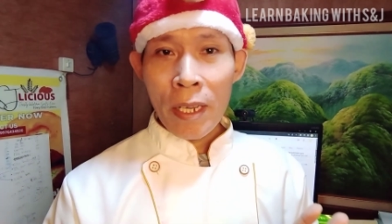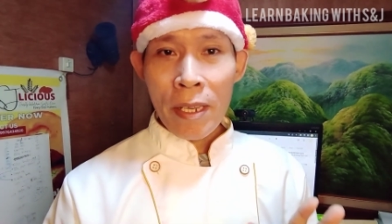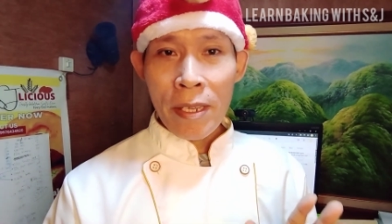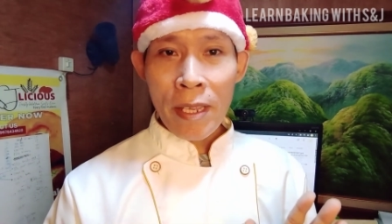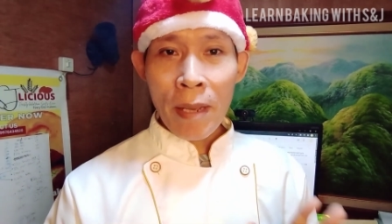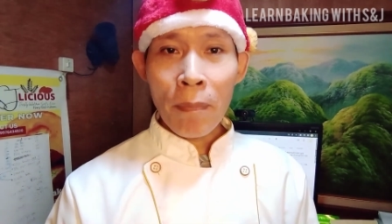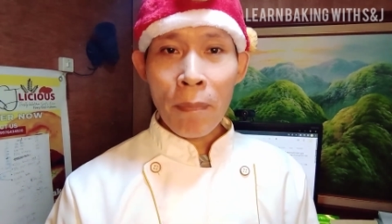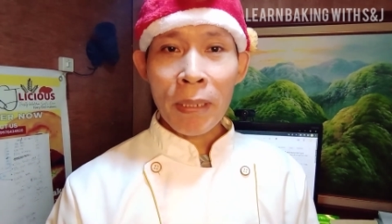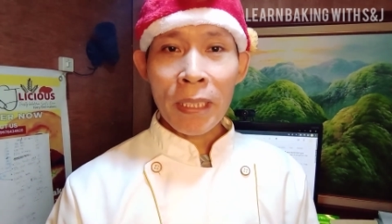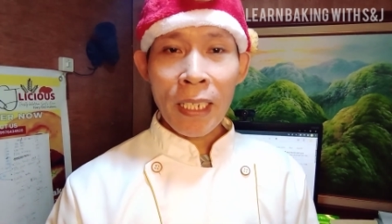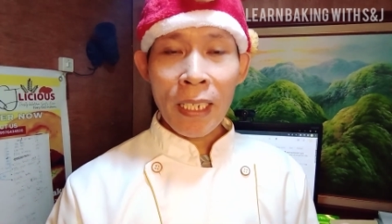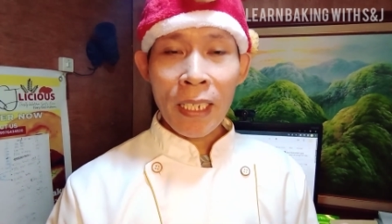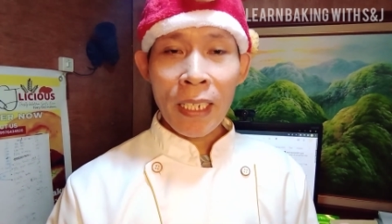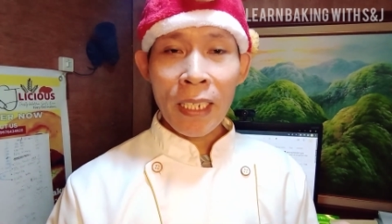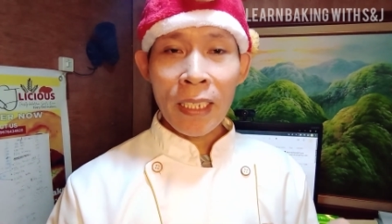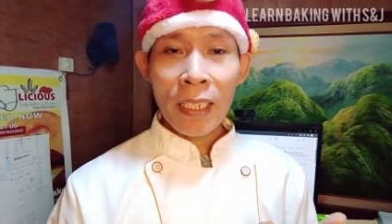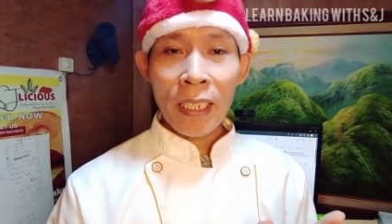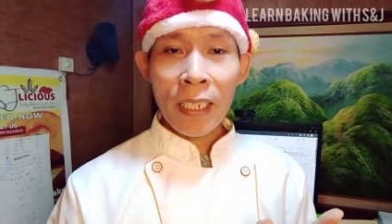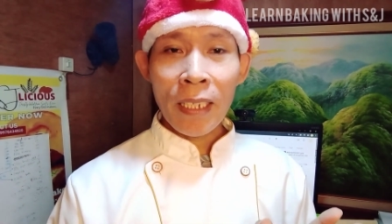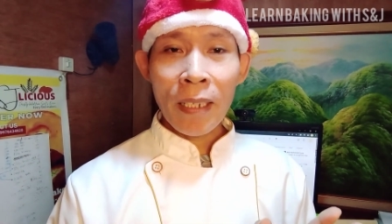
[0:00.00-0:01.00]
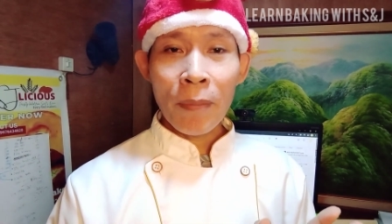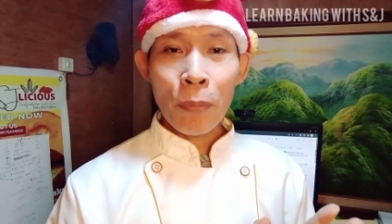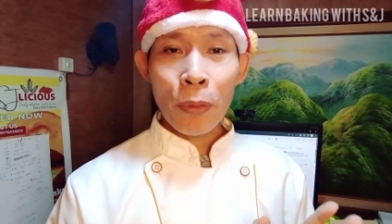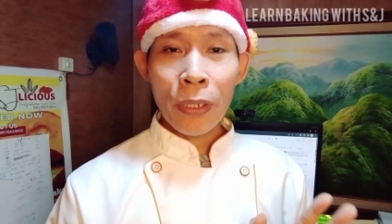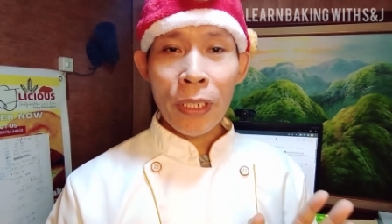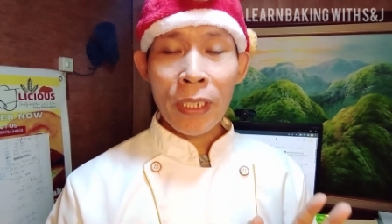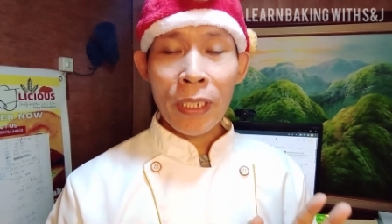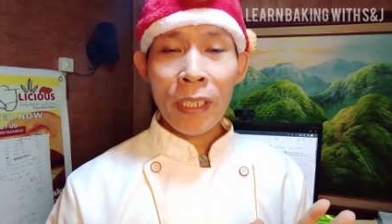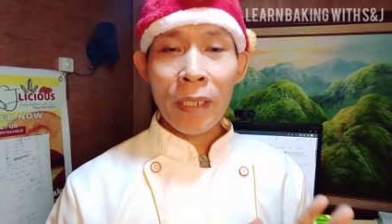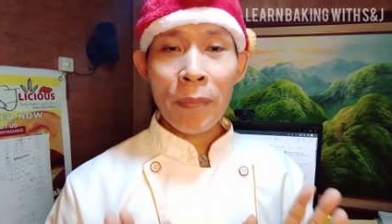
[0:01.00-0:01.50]
Saan ba talaga nila
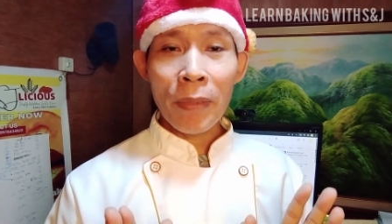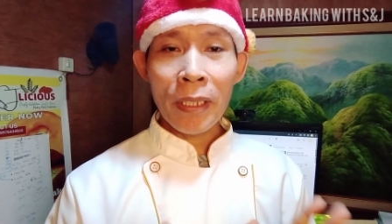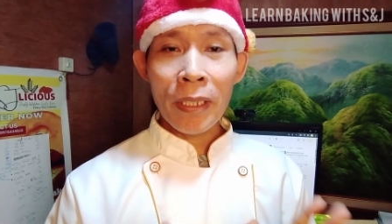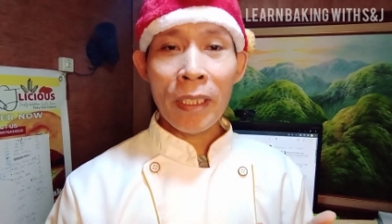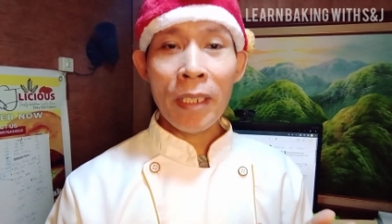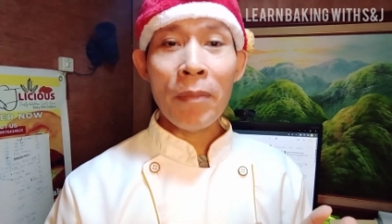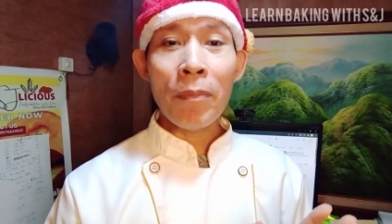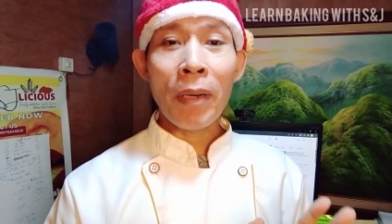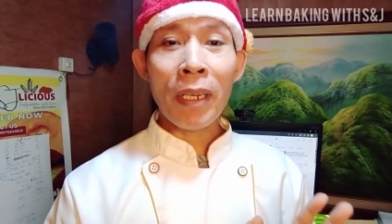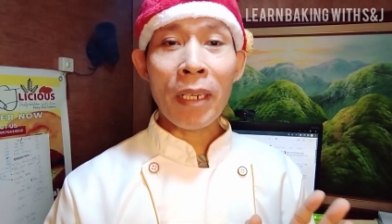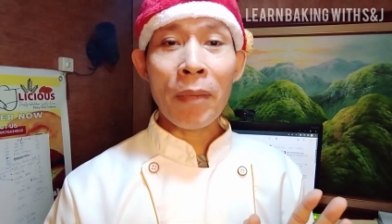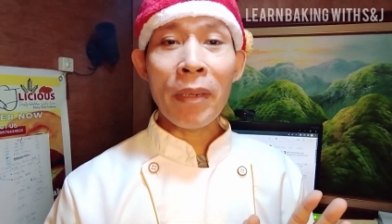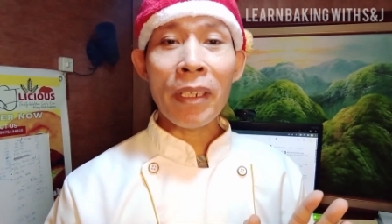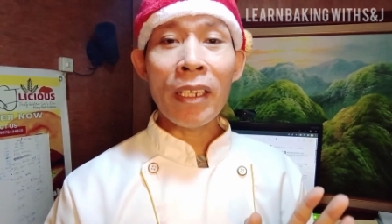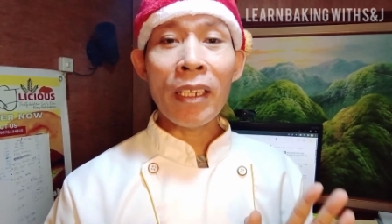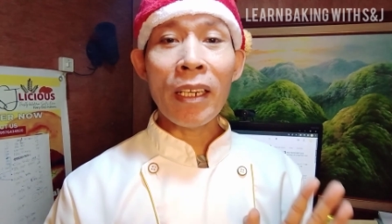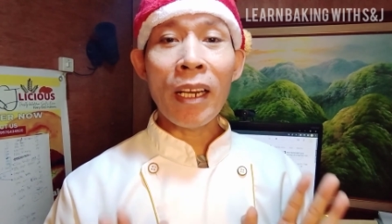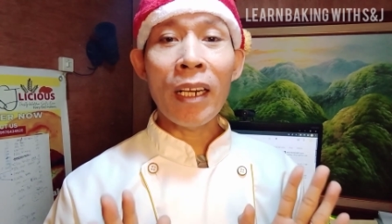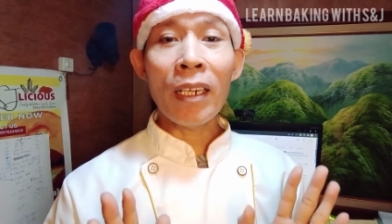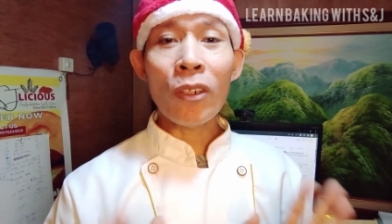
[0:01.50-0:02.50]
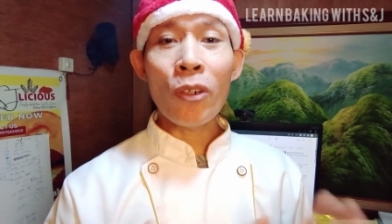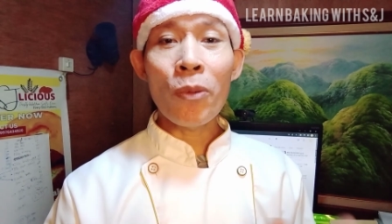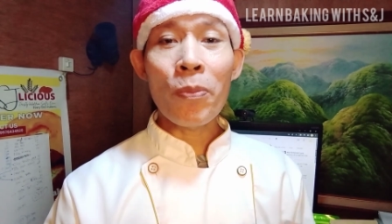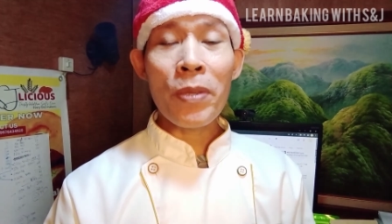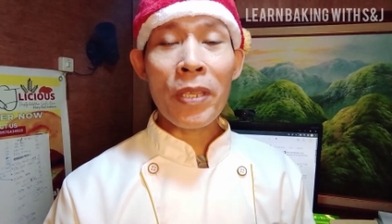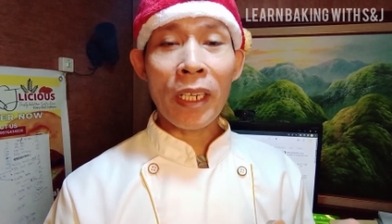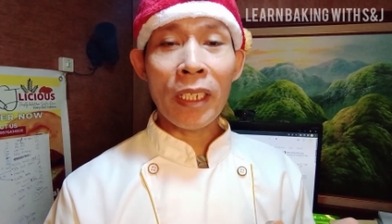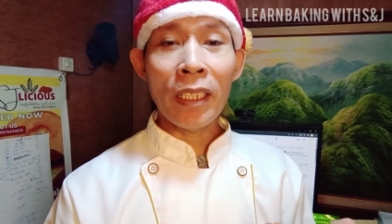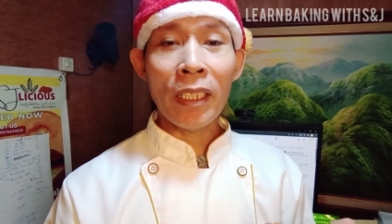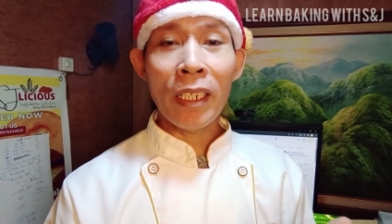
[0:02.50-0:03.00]
pwedeng gamitin para maging angkop
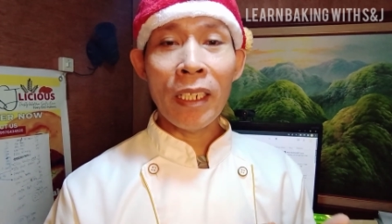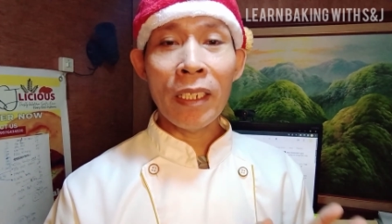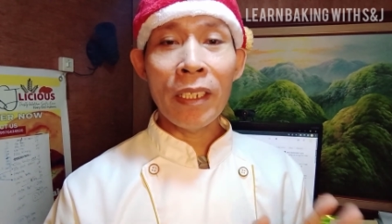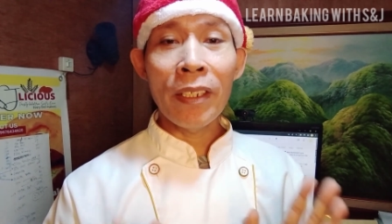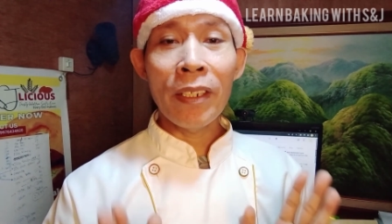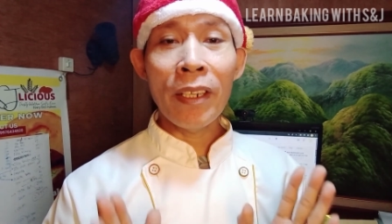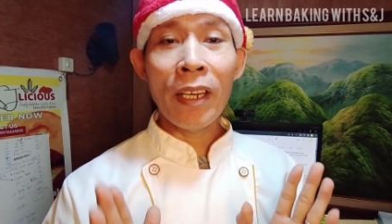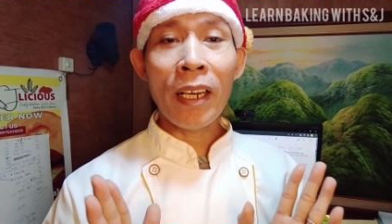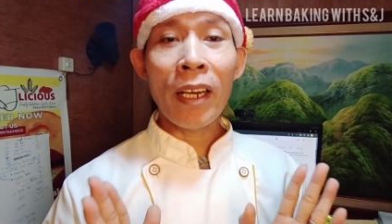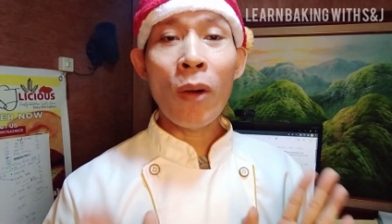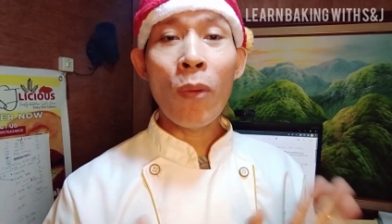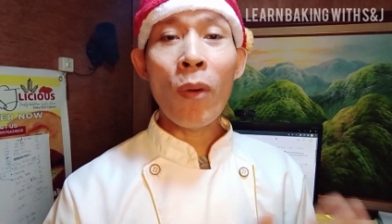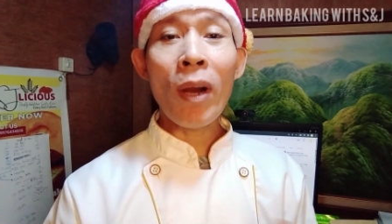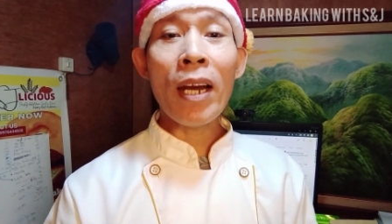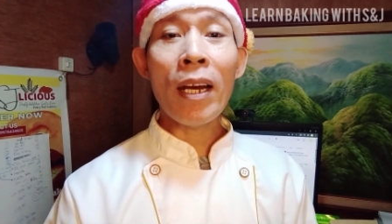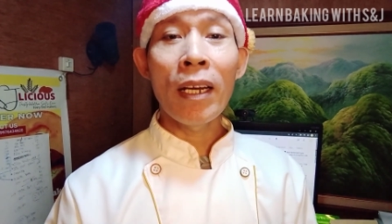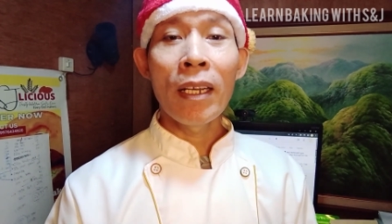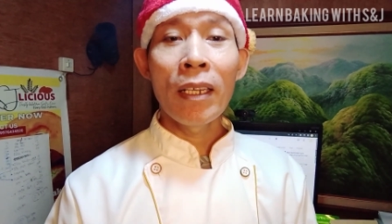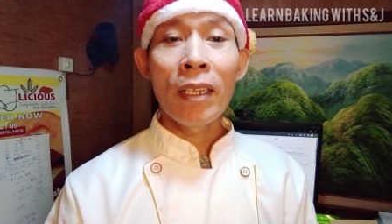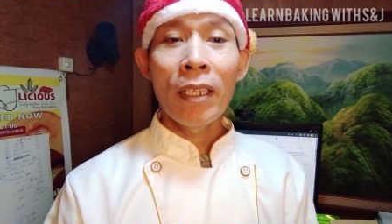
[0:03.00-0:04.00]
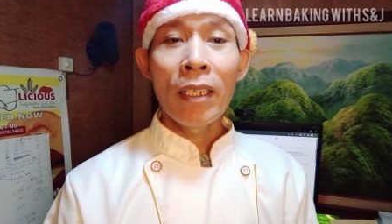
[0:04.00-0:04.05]
sa kanilang ginagawa.